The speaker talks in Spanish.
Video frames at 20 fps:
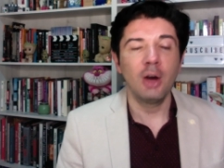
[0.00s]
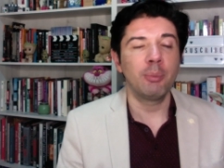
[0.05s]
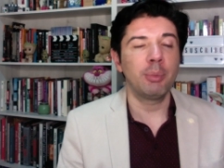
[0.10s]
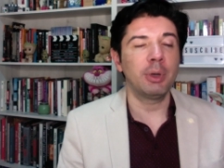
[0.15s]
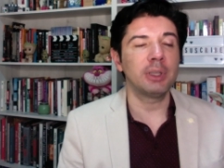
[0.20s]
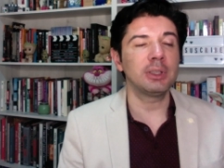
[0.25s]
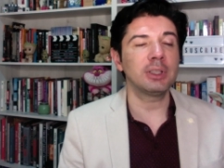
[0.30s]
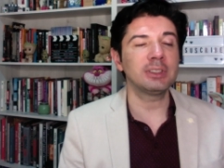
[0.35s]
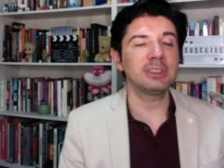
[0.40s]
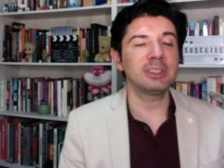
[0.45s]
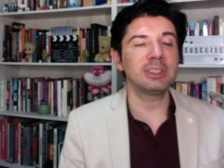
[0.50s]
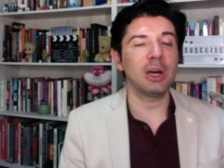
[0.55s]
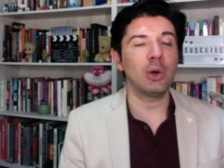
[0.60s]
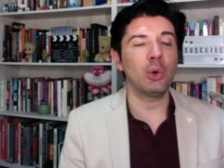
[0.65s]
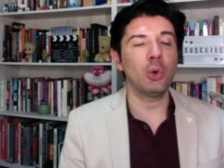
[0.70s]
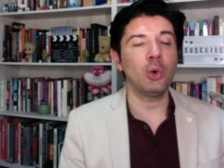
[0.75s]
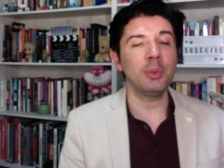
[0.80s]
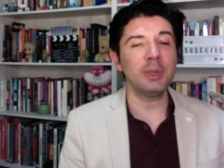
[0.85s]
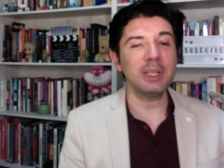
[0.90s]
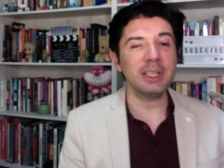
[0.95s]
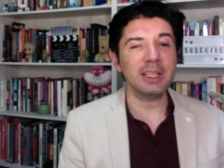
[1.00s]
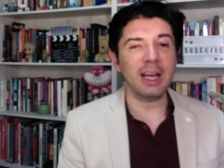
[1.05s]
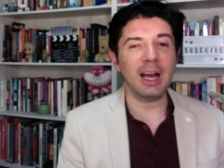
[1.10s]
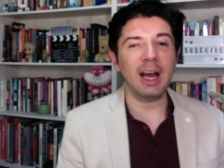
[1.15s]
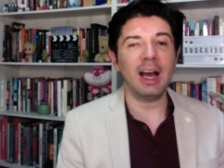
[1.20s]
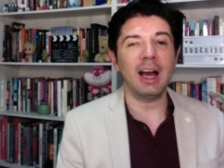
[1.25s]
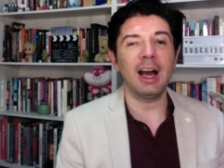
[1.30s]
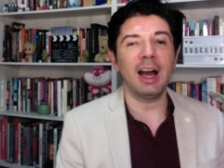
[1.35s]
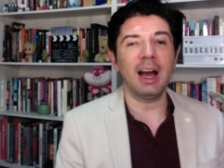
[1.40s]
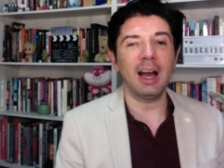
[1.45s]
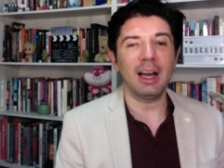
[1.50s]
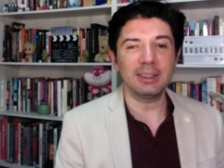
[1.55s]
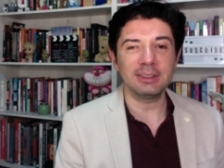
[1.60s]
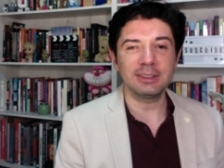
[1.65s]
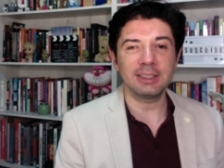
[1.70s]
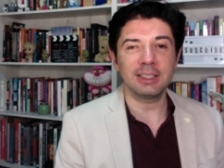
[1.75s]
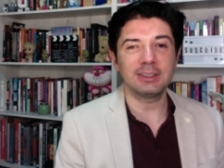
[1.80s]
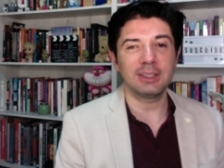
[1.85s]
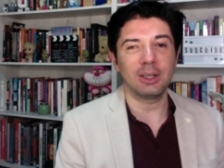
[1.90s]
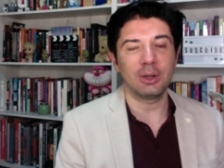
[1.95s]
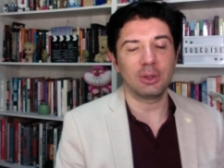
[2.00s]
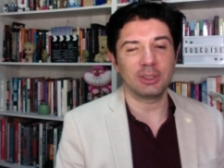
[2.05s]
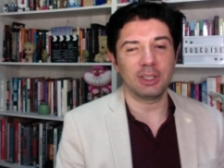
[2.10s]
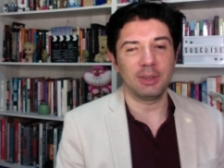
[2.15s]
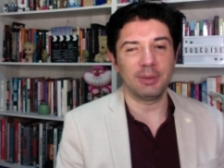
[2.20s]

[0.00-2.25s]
pues los ubica antes de los